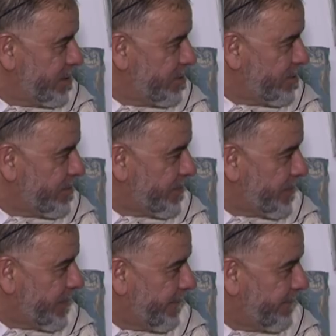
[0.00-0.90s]
هو الجواب
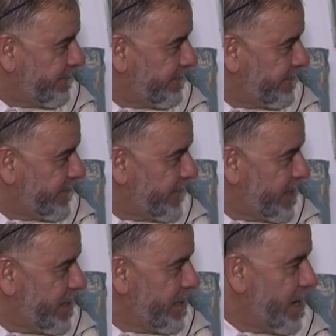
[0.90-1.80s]
تاع خبير
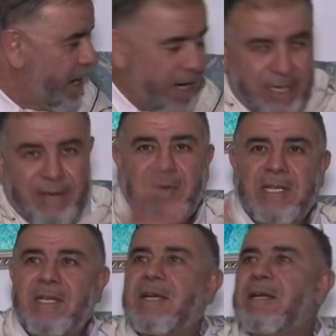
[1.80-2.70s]
الله يرحم والديك